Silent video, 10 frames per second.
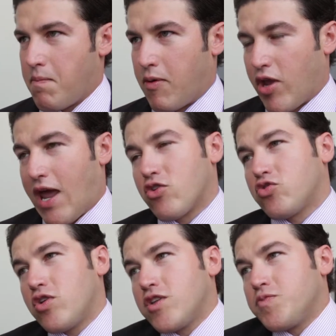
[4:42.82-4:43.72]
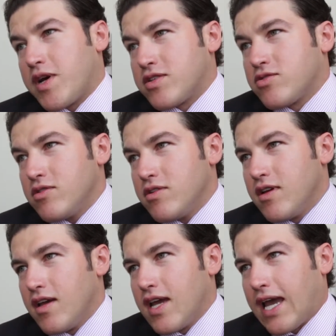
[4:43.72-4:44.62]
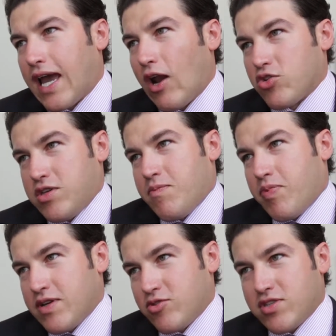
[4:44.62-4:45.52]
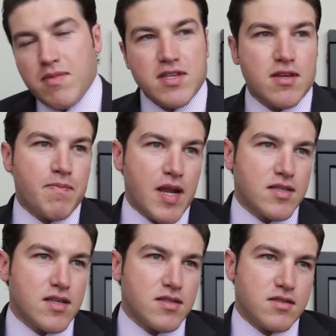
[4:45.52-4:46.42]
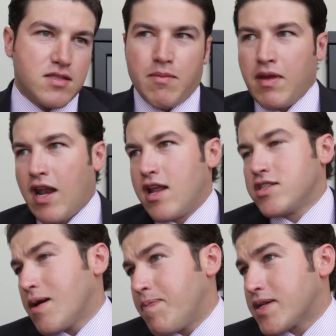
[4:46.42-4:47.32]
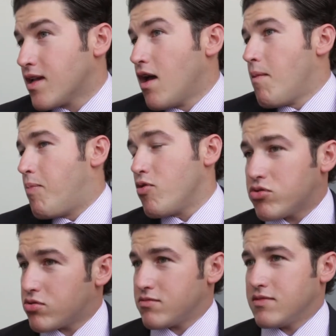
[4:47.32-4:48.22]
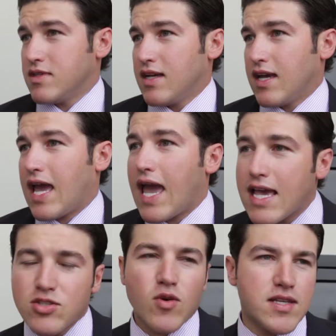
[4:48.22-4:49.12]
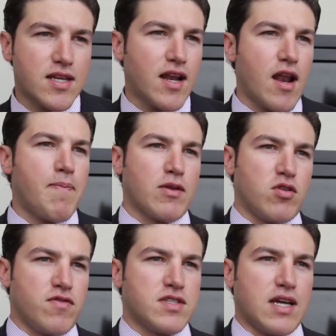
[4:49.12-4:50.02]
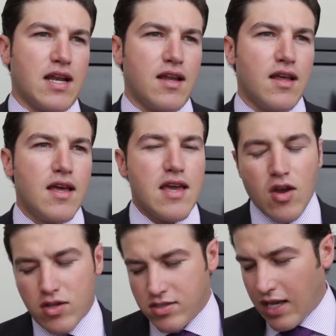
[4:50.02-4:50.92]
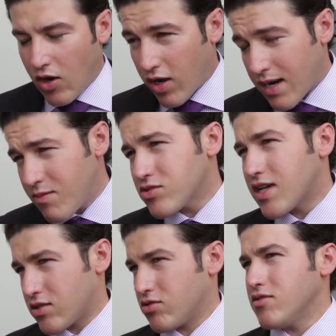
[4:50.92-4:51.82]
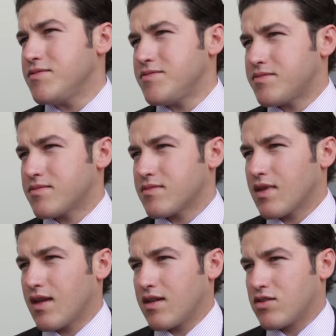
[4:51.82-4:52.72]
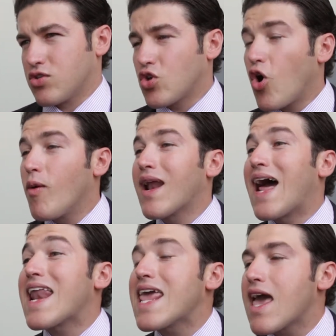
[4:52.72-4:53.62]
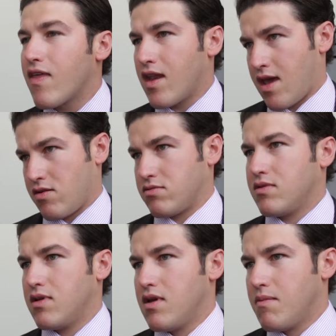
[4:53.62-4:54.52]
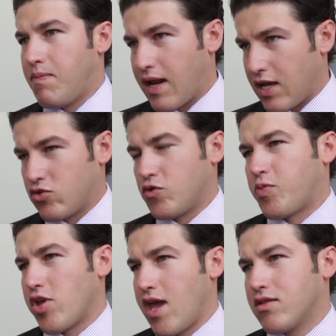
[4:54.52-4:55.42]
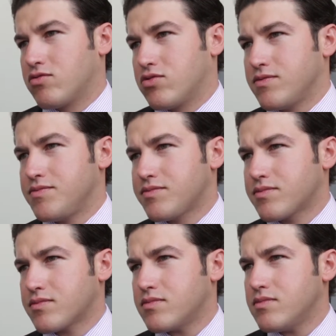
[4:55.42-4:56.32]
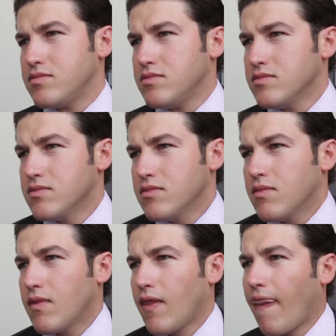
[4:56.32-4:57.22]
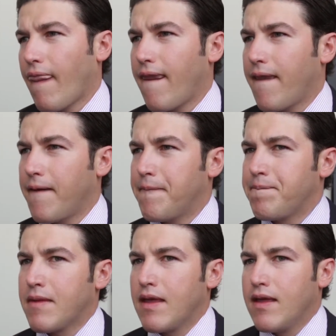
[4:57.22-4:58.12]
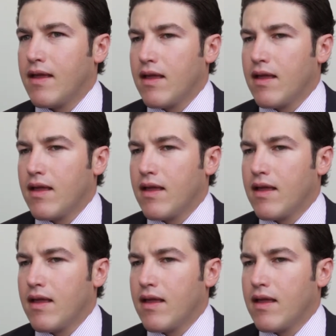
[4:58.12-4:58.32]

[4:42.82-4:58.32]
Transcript: pero ya no estoy dispuesto que los impuestos de mis empresas terminen en chapas, Punto. Eso es salir del pacto fiscal. Si logramos eso, sobraría dinero para estos proyectos. ¿Este proyecto usted lo plantearía desde el Senado, senador?